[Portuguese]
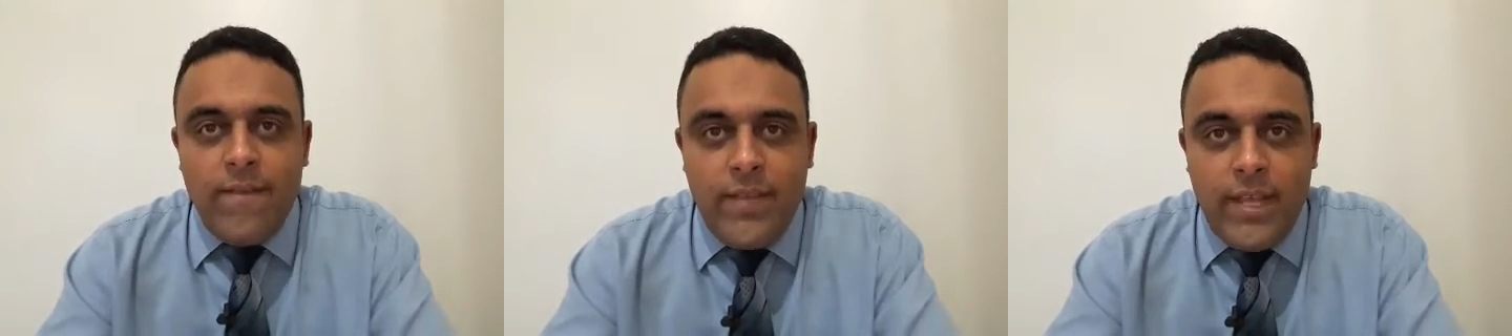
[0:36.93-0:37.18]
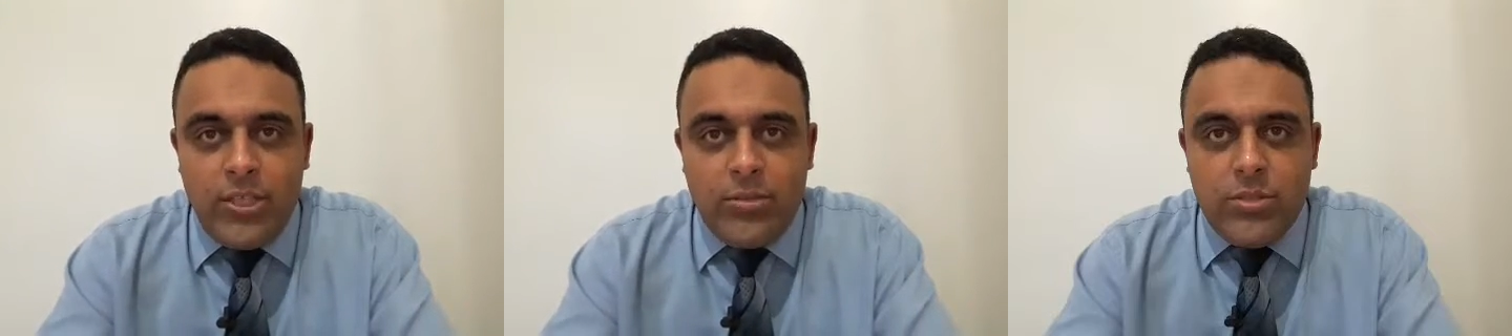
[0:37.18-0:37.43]

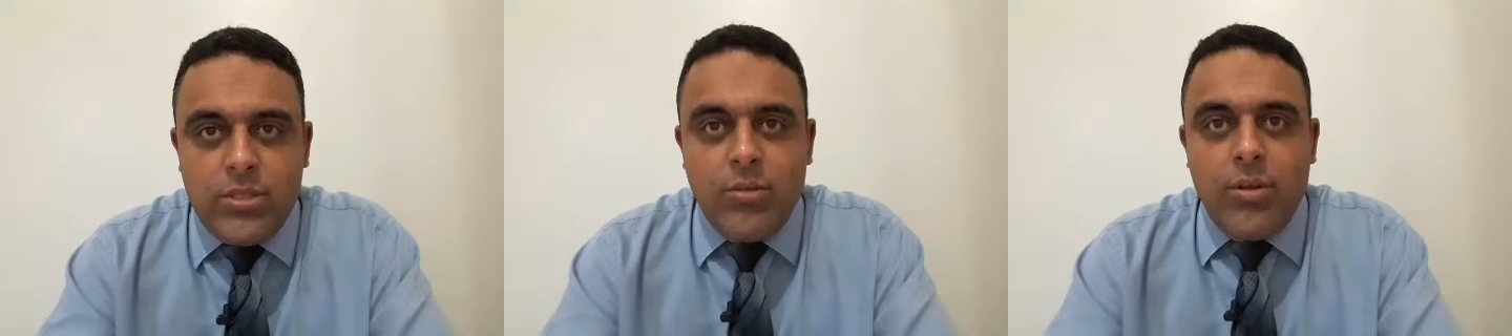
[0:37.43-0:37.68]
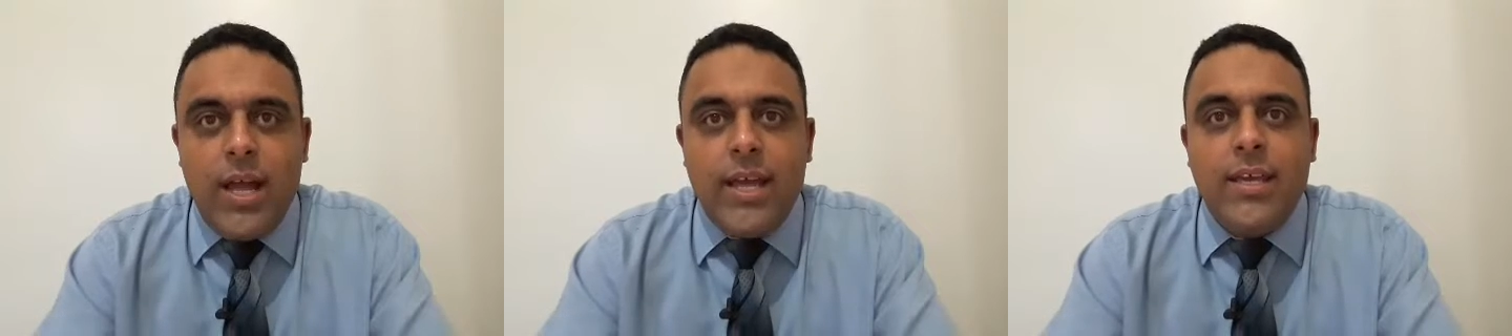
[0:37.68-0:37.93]
deixe o
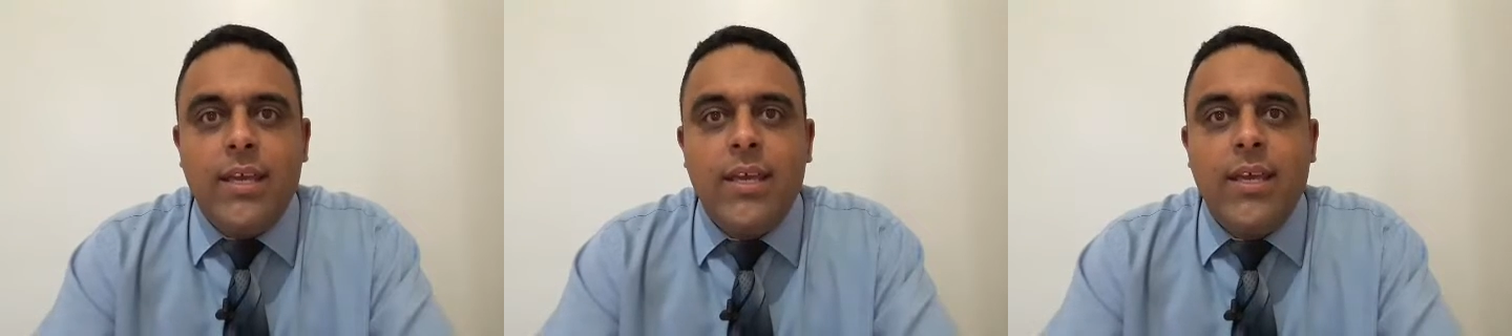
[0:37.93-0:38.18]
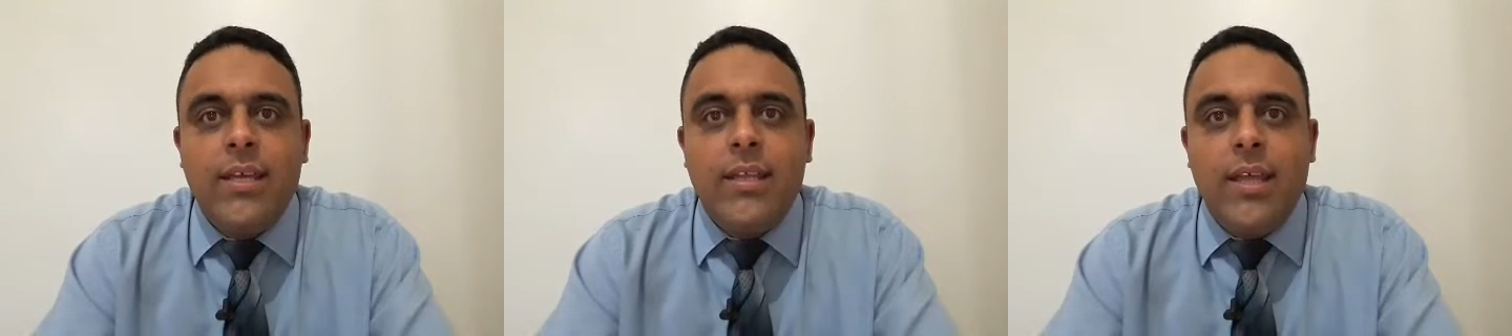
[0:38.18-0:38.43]
seu like
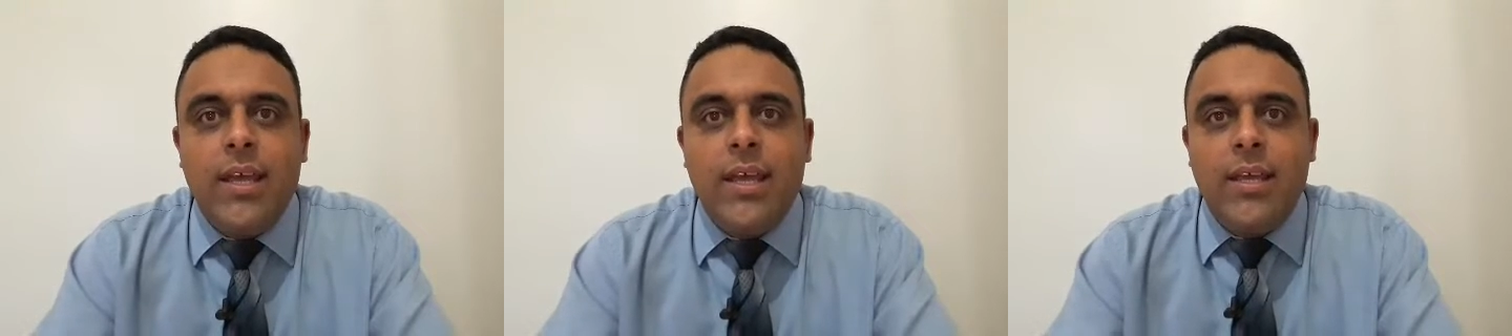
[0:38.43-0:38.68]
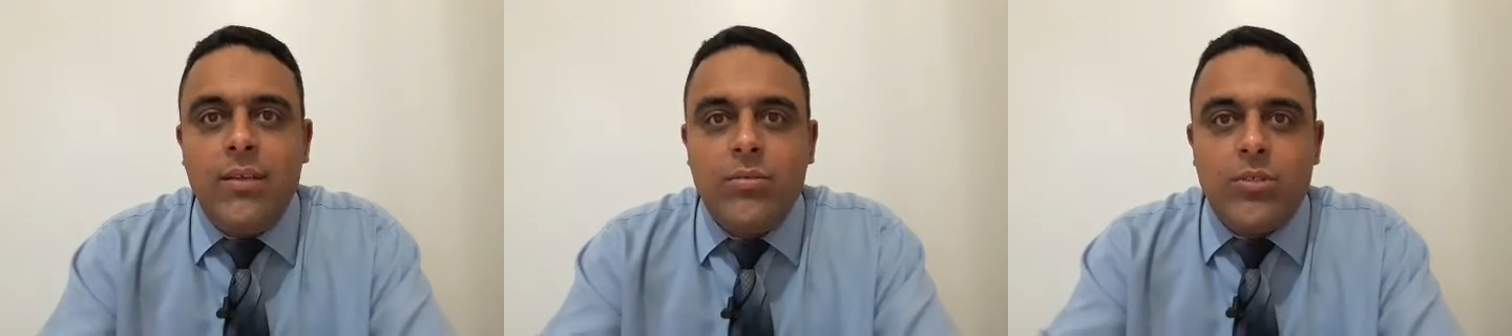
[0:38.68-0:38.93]

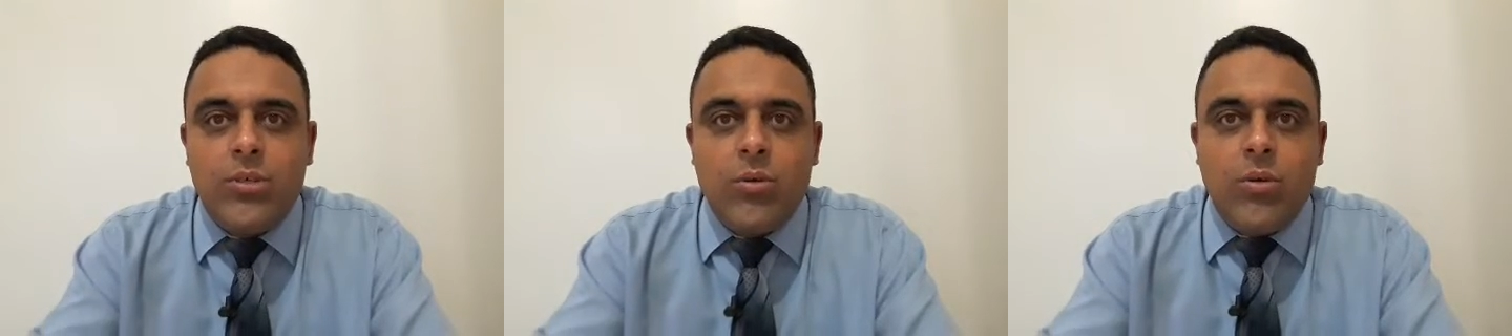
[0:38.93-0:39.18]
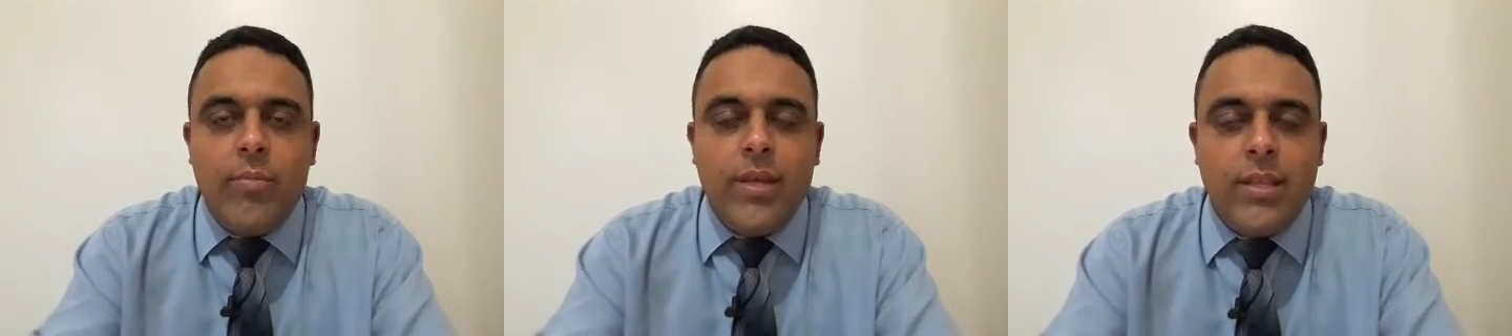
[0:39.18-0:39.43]
né, e o
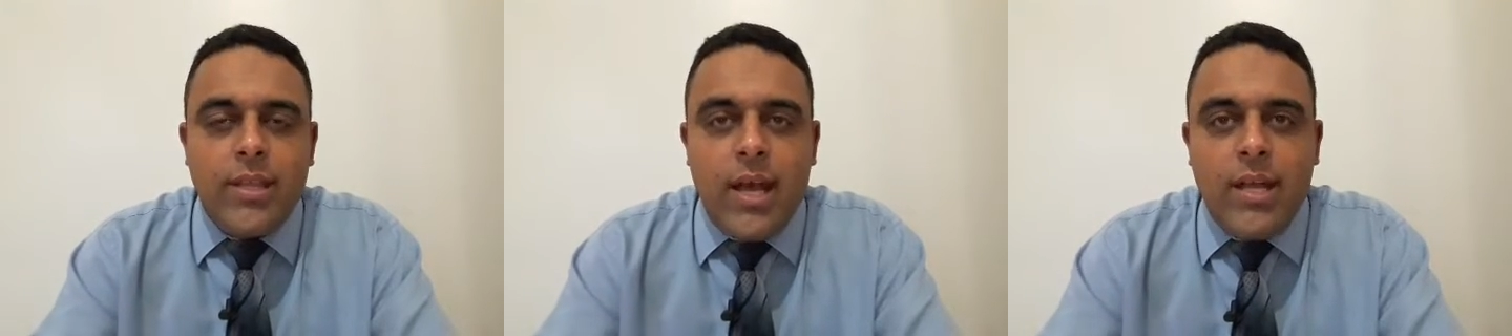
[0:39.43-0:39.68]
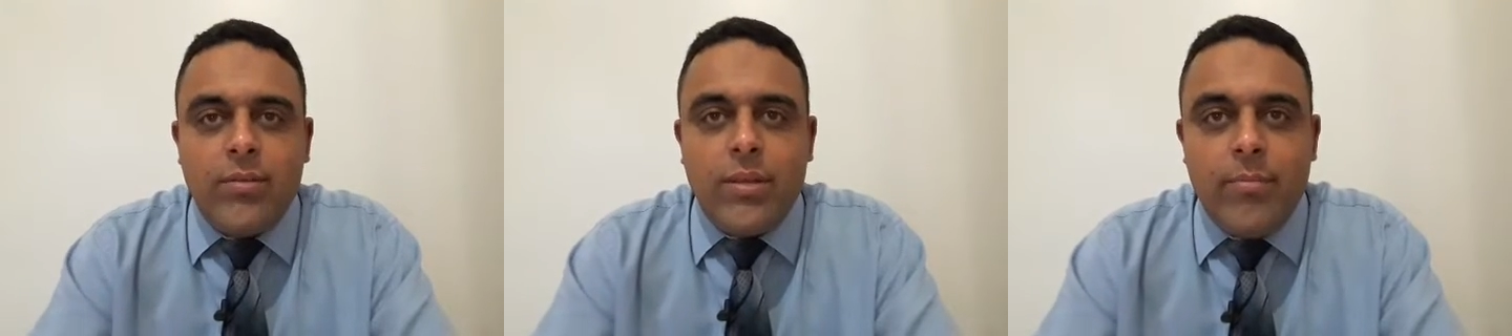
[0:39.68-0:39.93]
seu
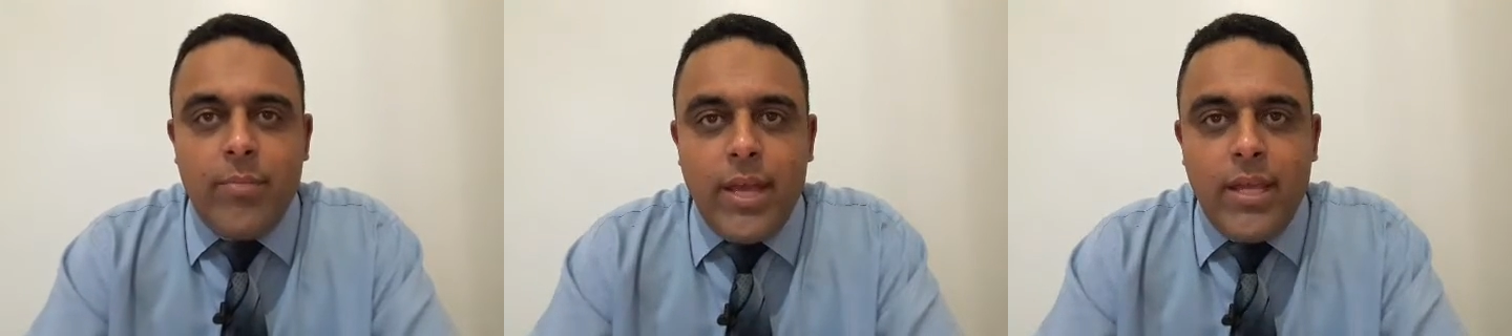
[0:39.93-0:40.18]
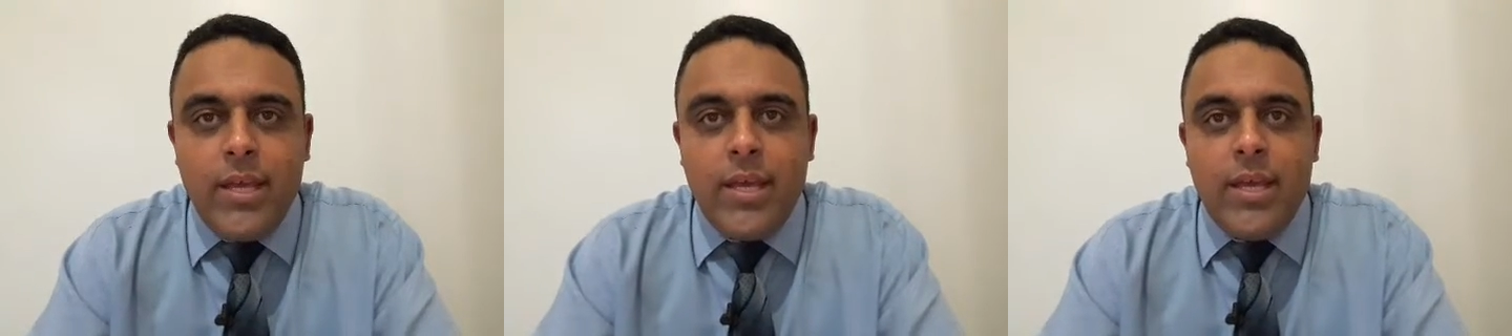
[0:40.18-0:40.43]
comentário
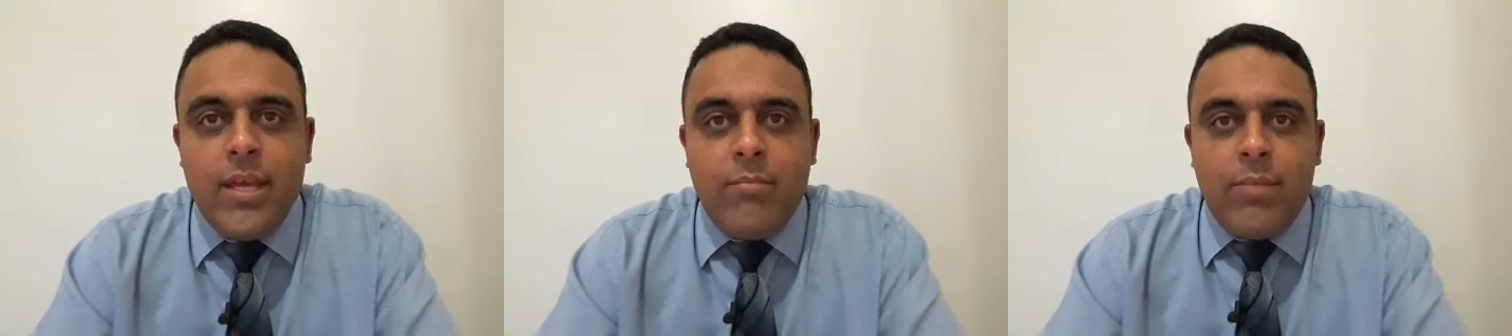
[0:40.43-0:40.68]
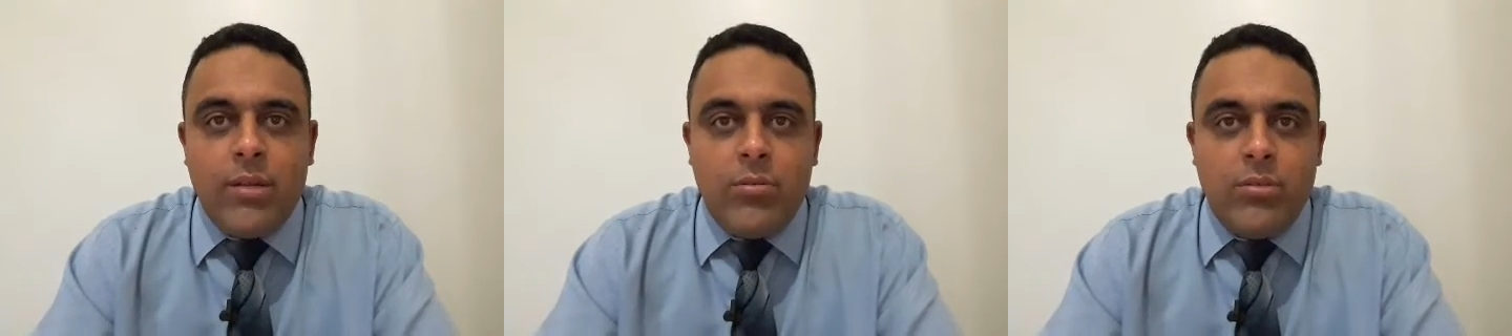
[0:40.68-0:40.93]
também
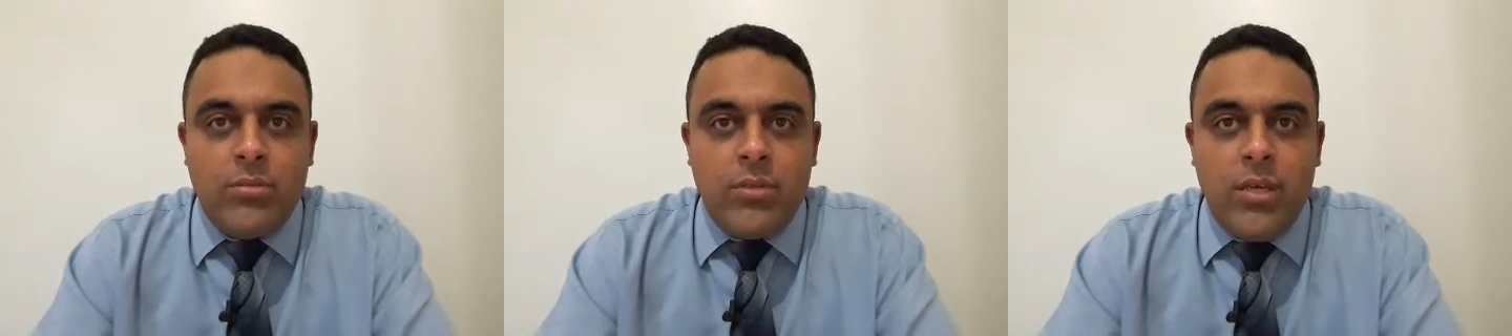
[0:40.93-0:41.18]
para nos,